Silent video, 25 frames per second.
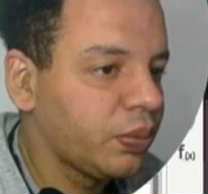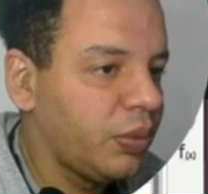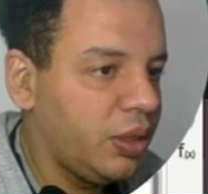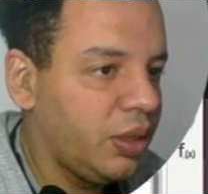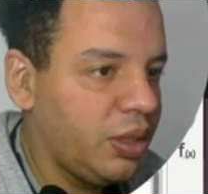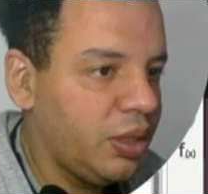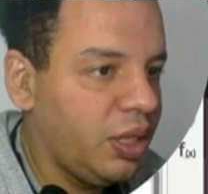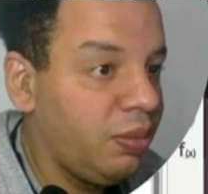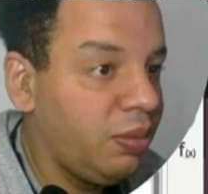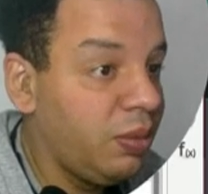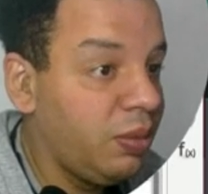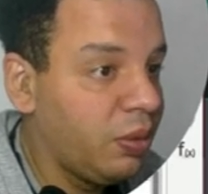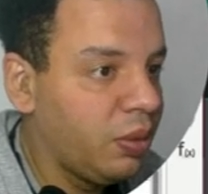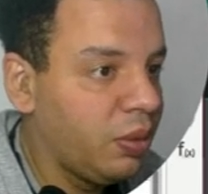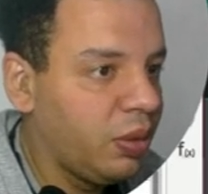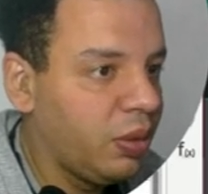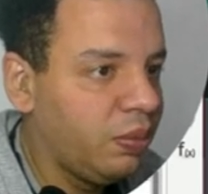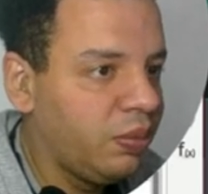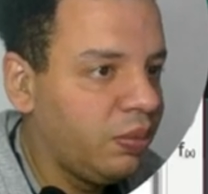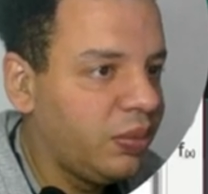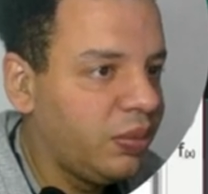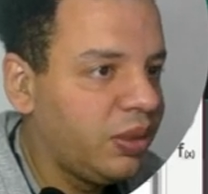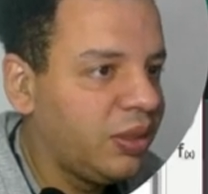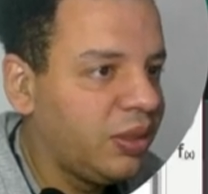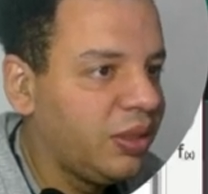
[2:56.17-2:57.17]
em 100 mil,
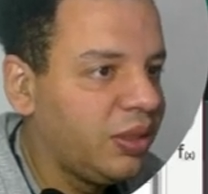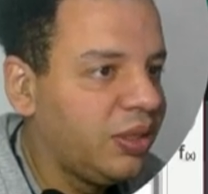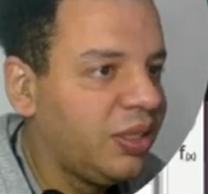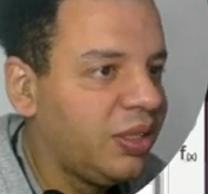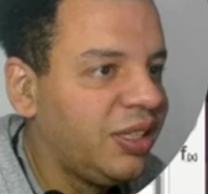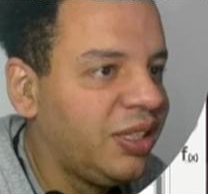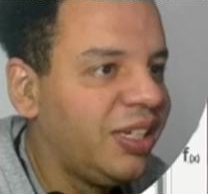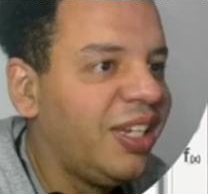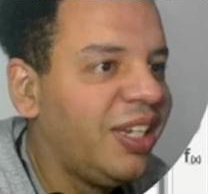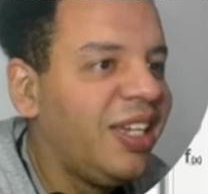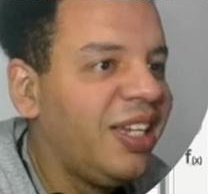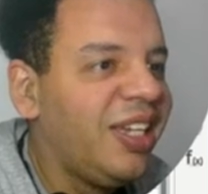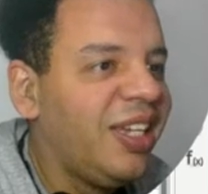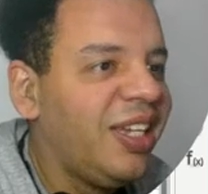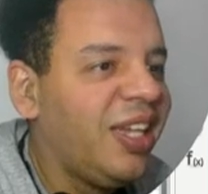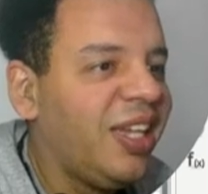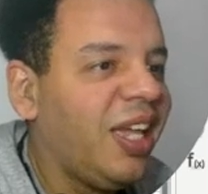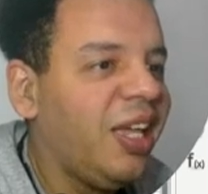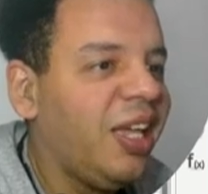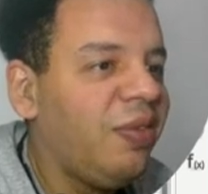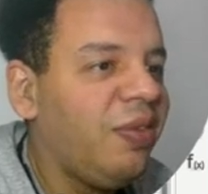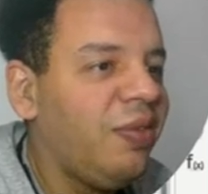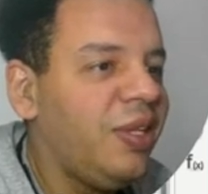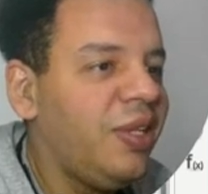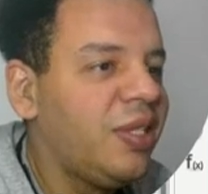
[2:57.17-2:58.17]
ó,
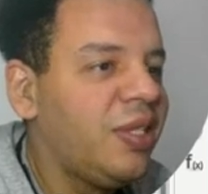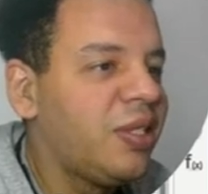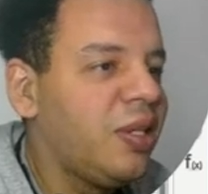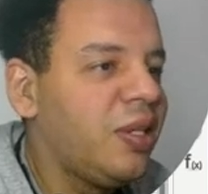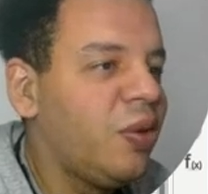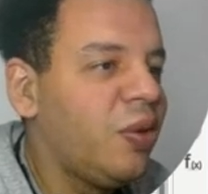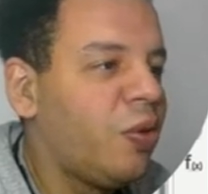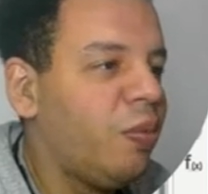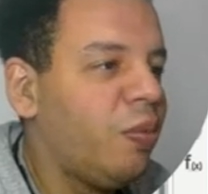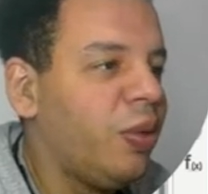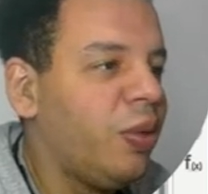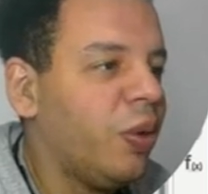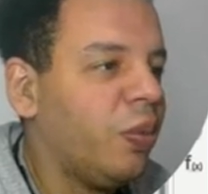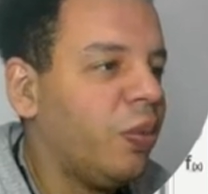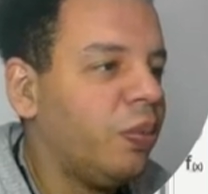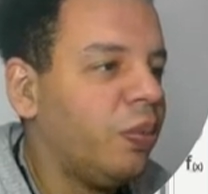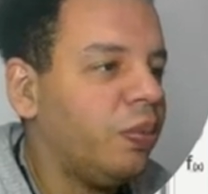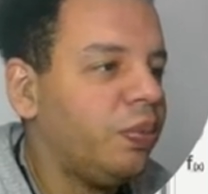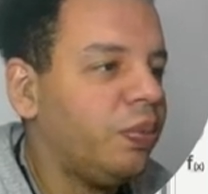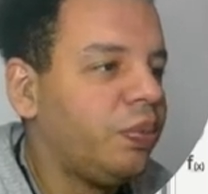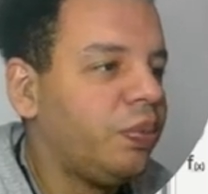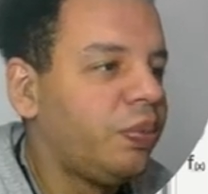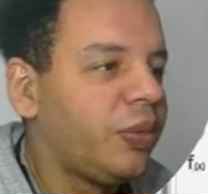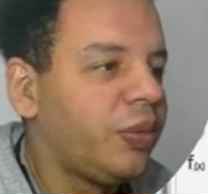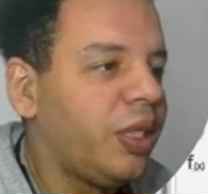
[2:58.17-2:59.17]
em 25 mil,
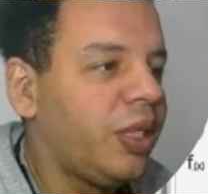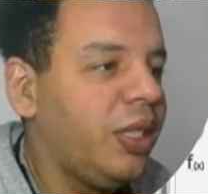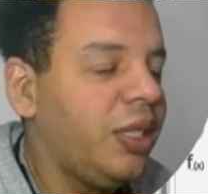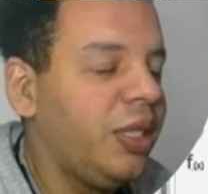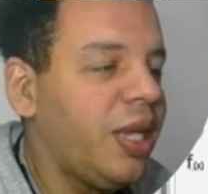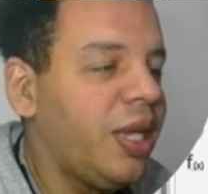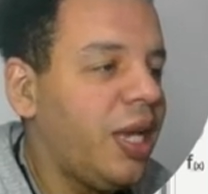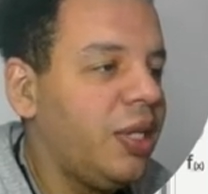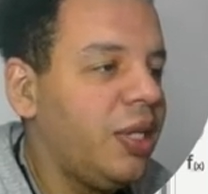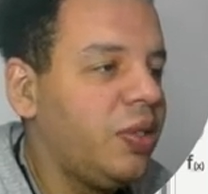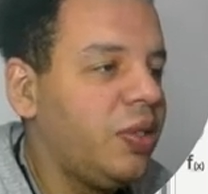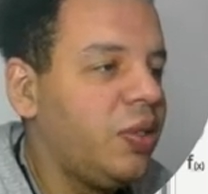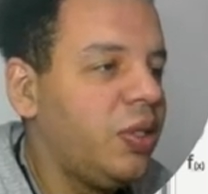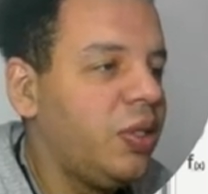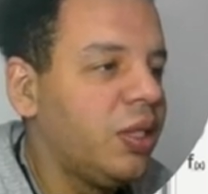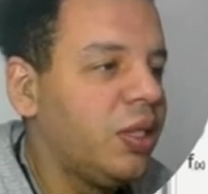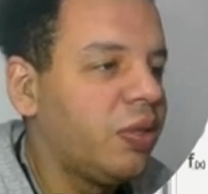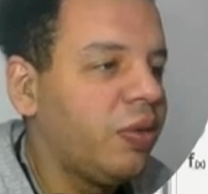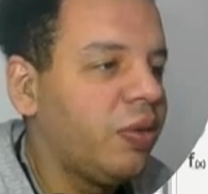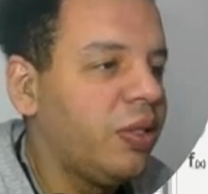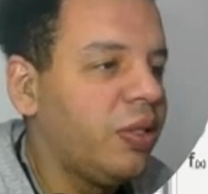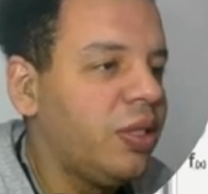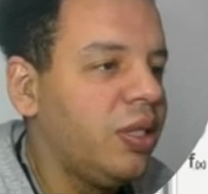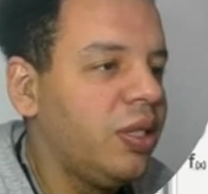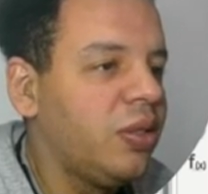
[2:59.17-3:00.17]
em 10
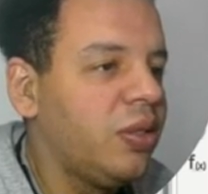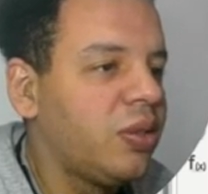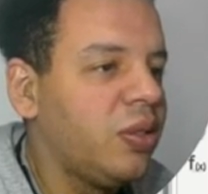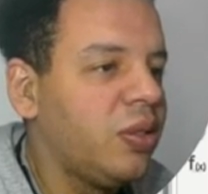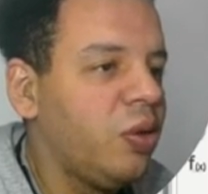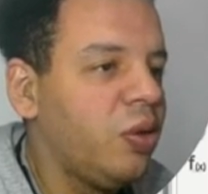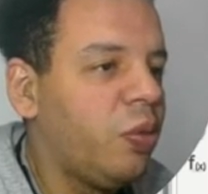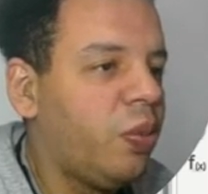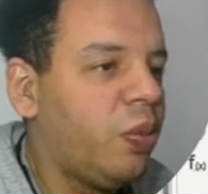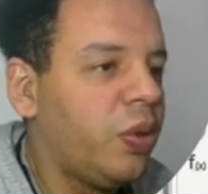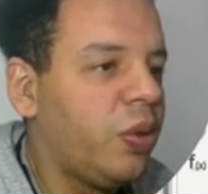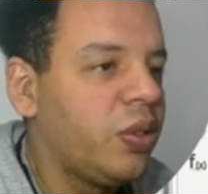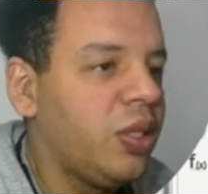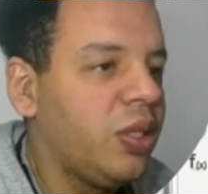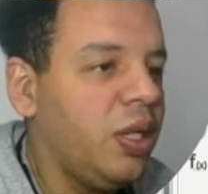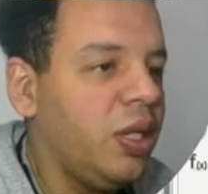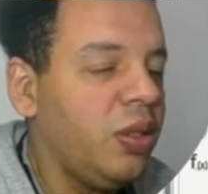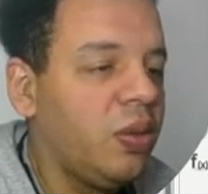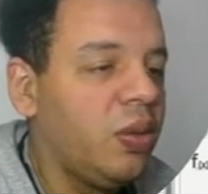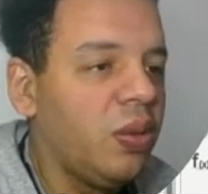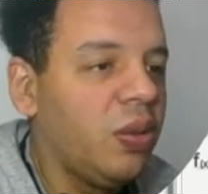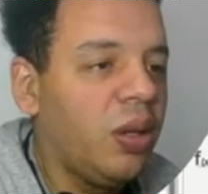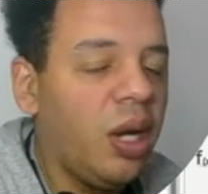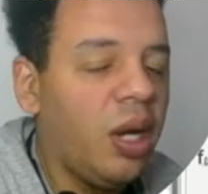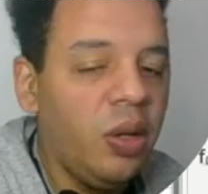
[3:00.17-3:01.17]
dias, fazendo
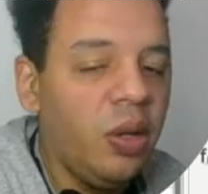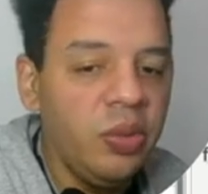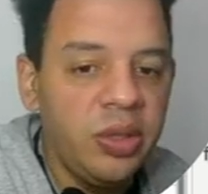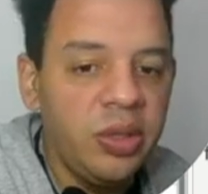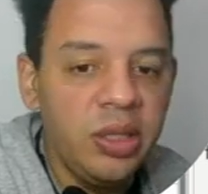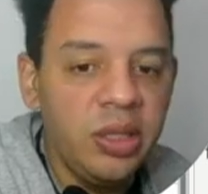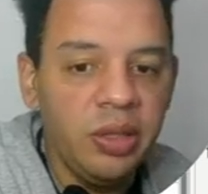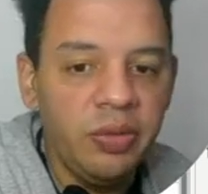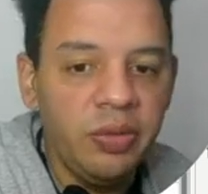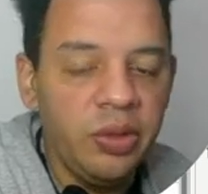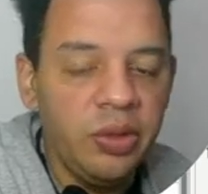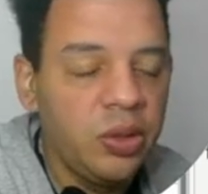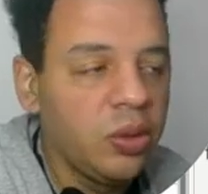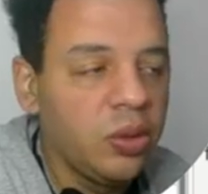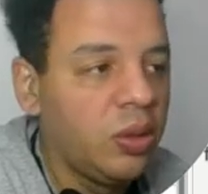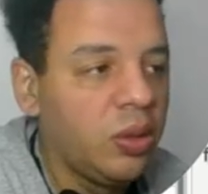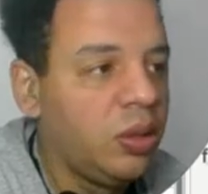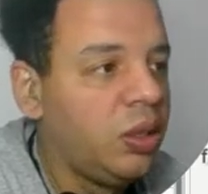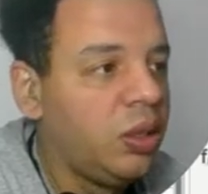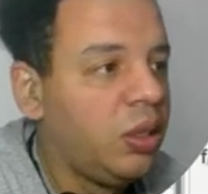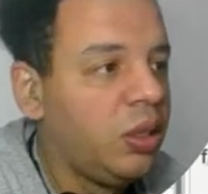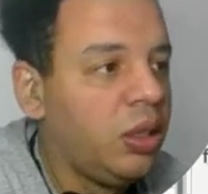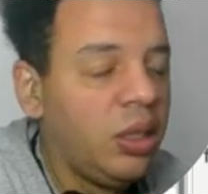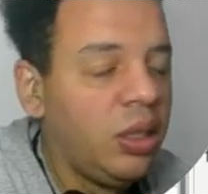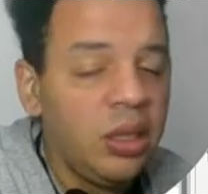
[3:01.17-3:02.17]
5% ao dia,
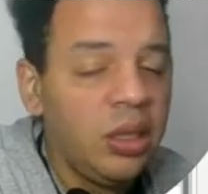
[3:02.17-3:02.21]
fechou?